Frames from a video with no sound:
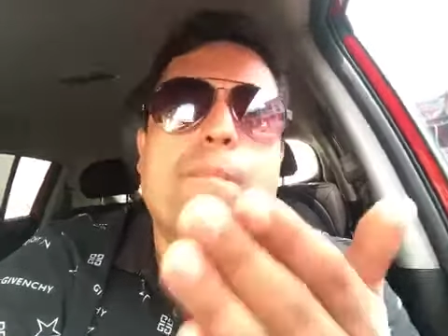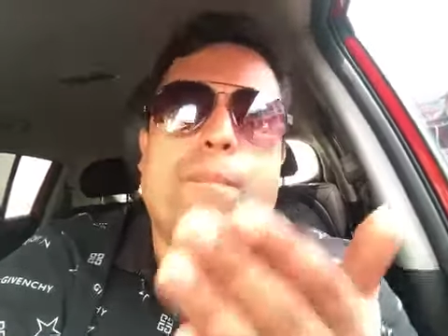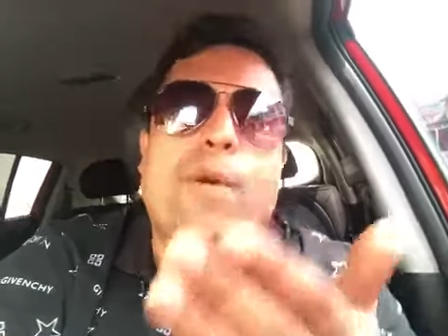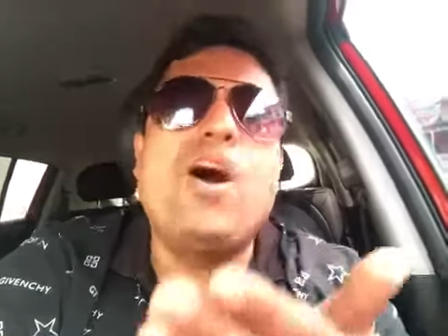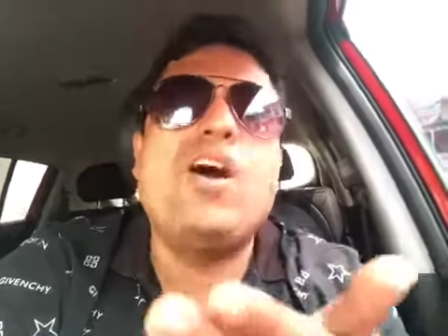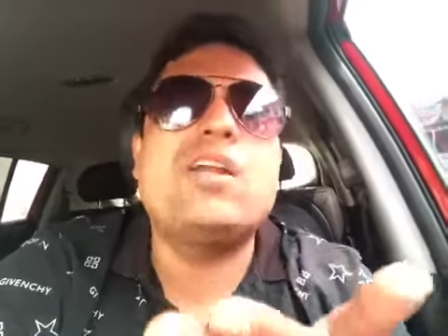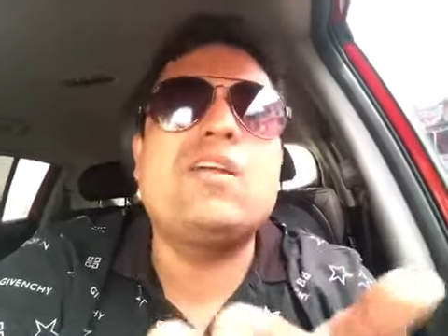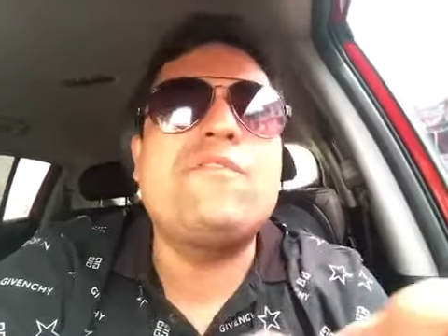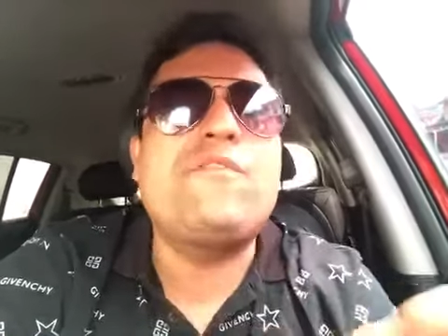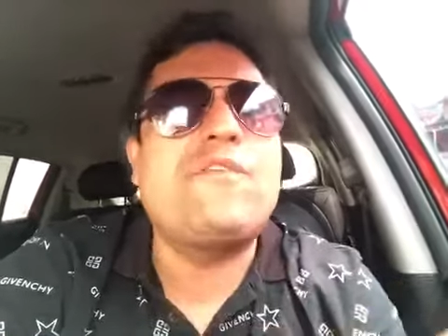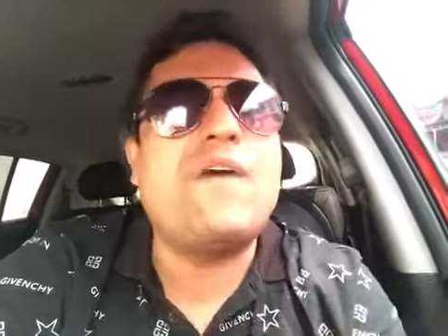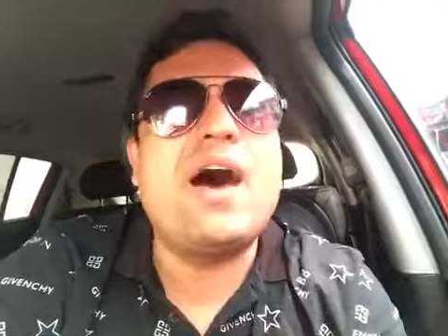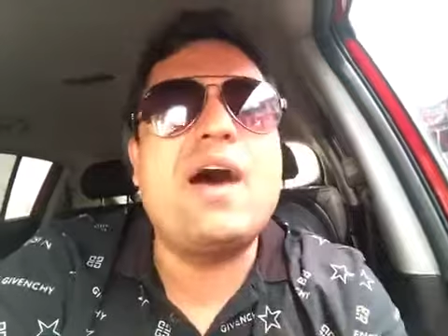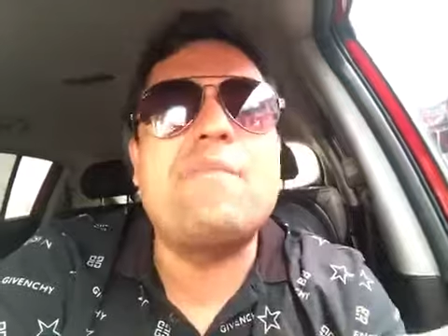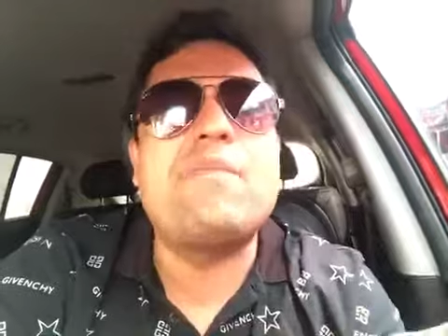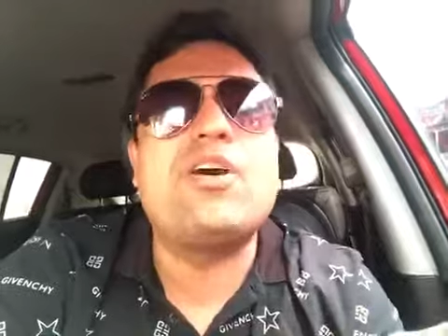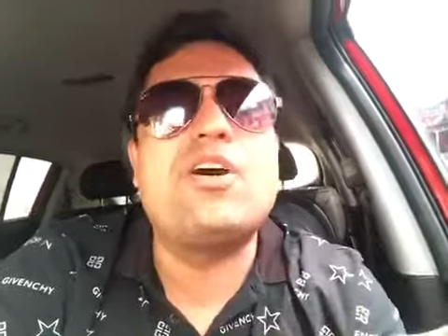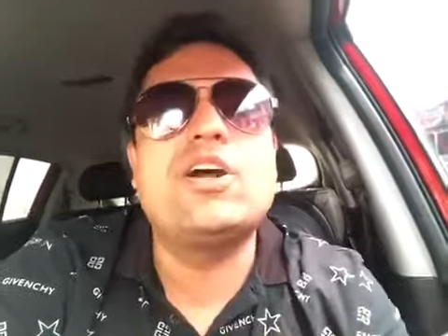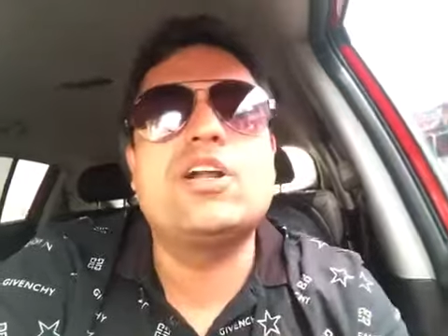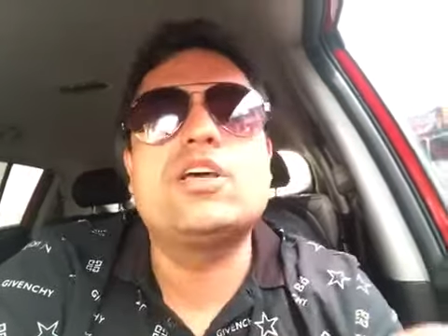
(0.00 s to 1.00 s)
por
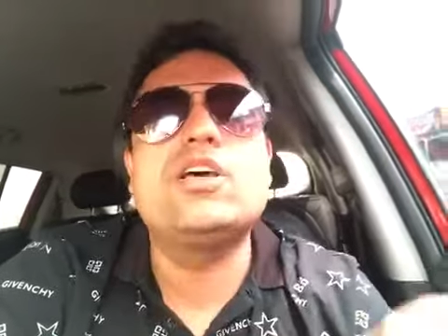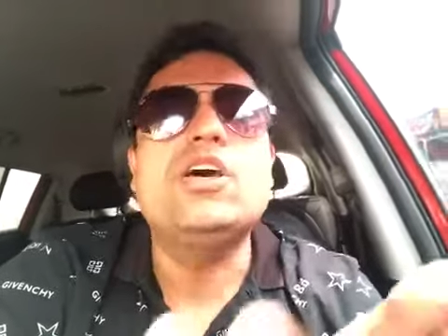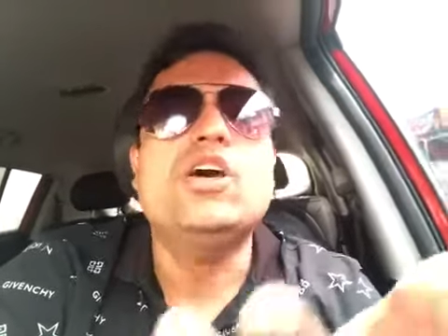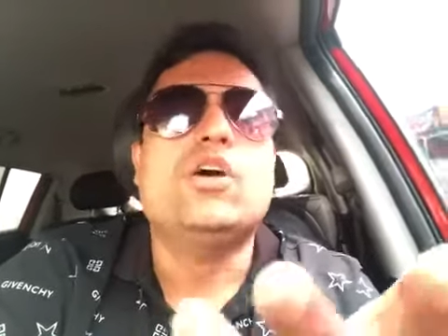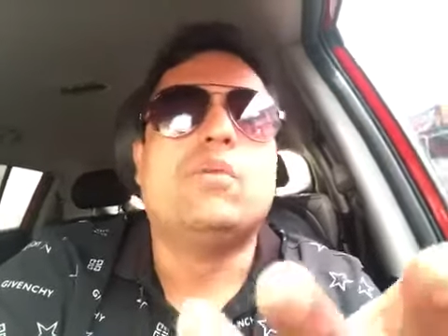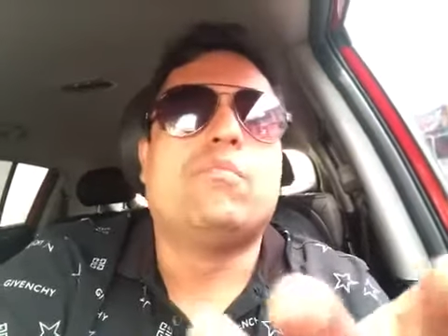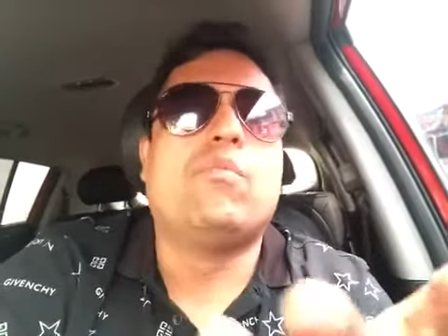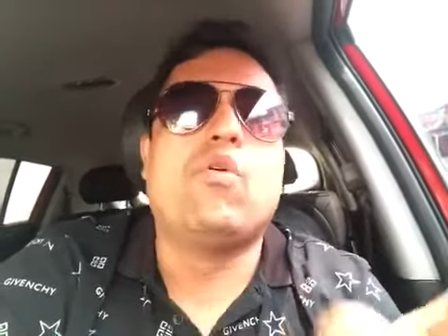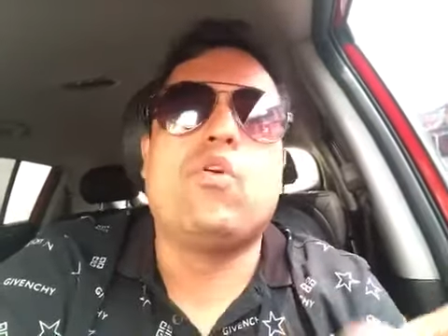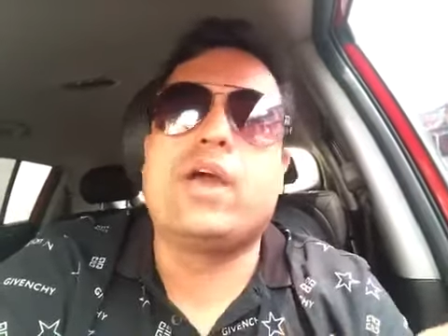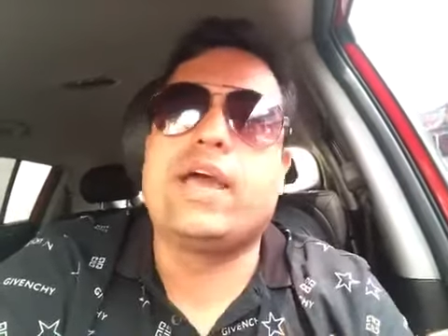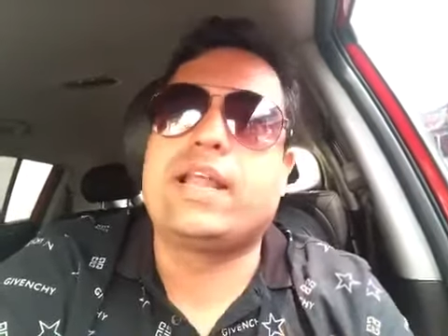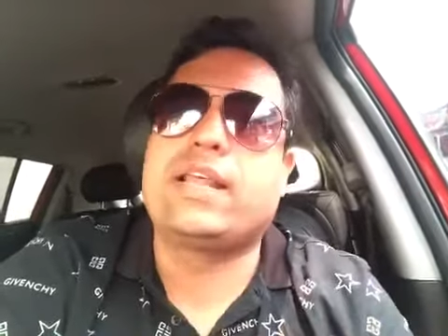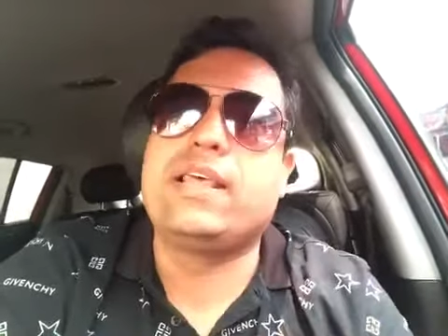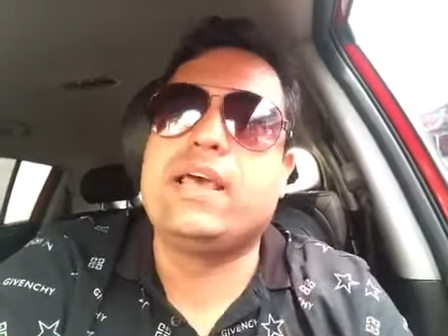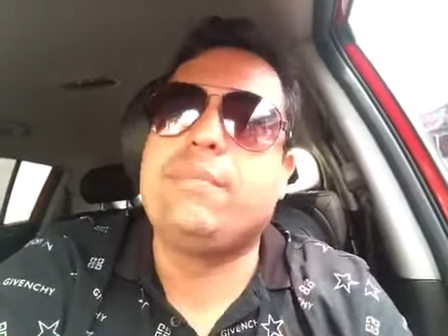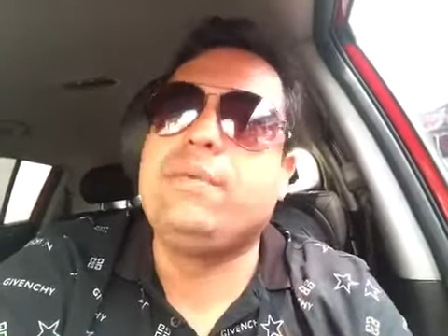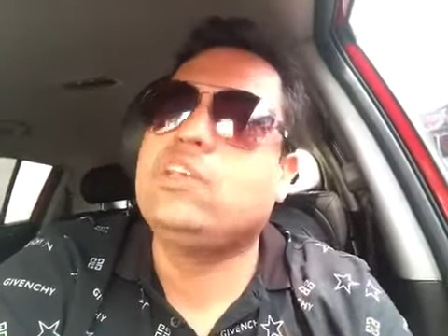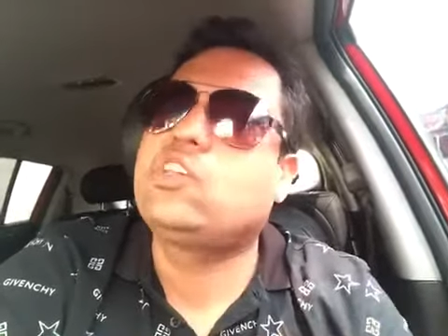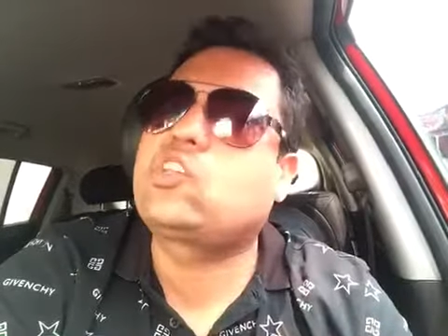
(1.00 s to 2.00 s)
favor, mujer
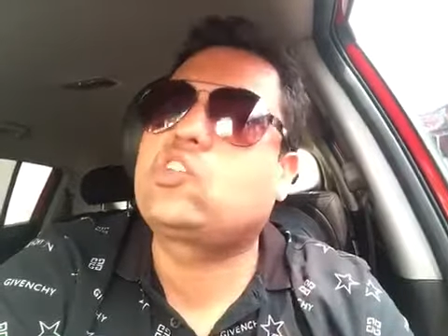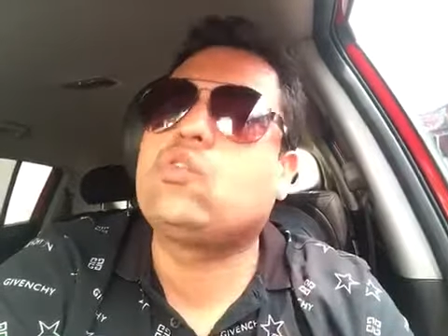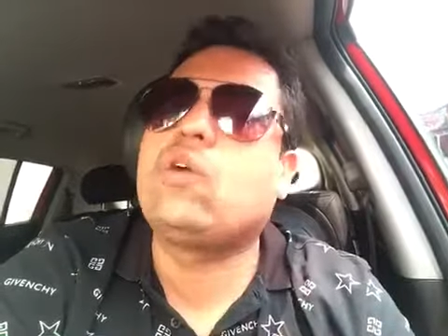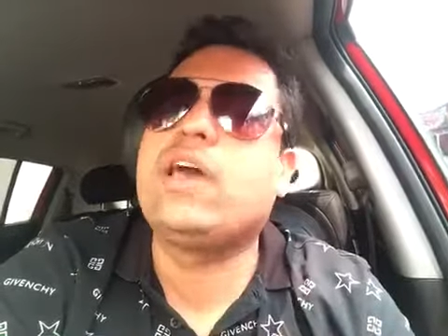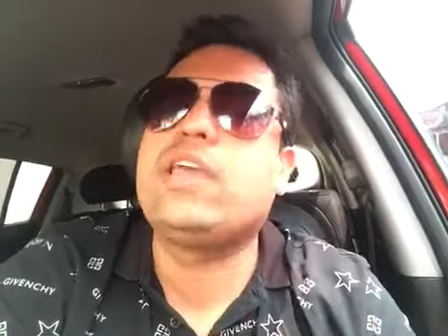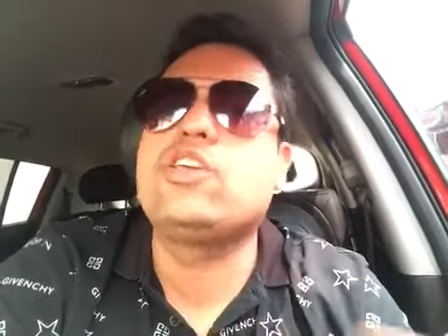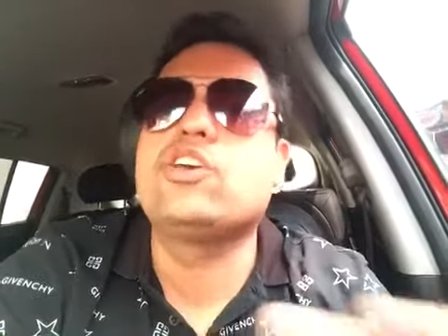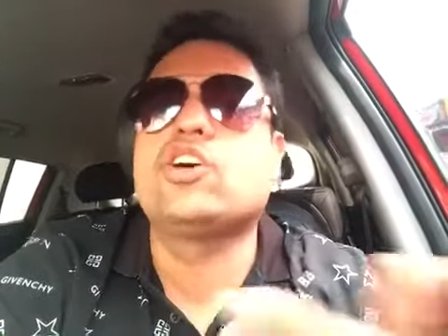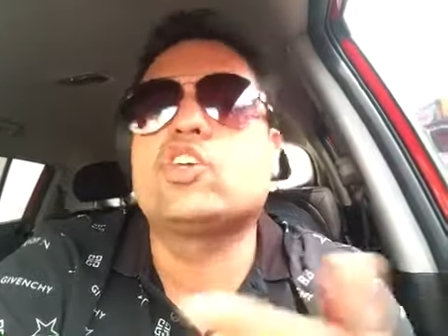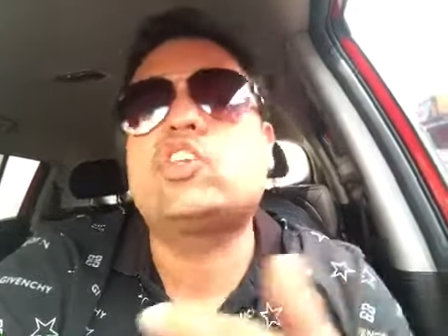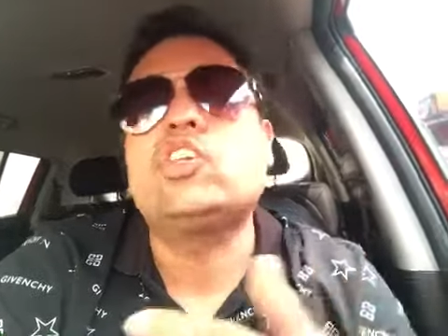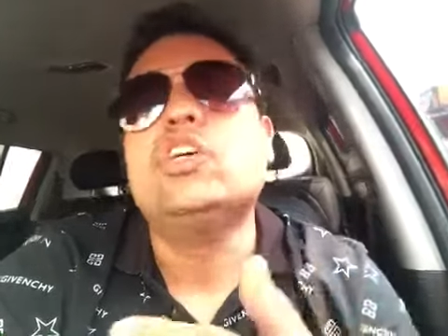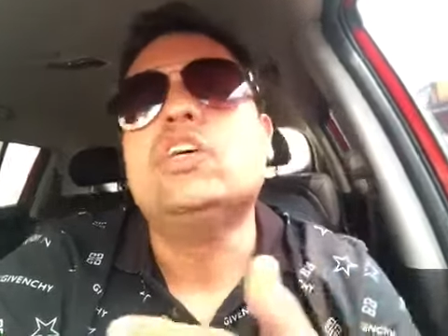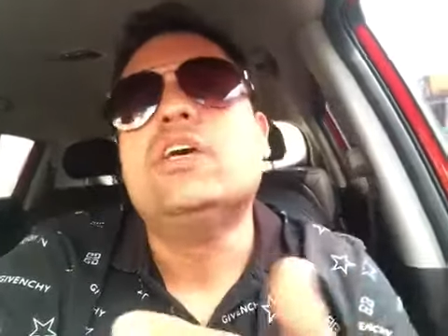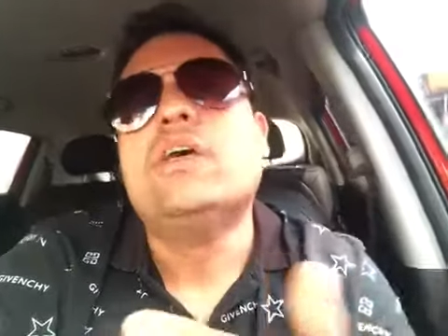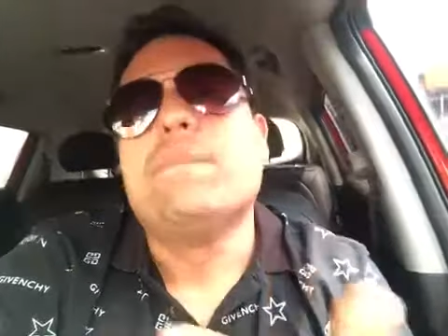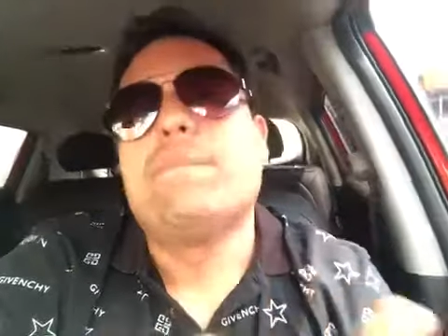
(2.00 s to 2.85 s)
de mis sueños,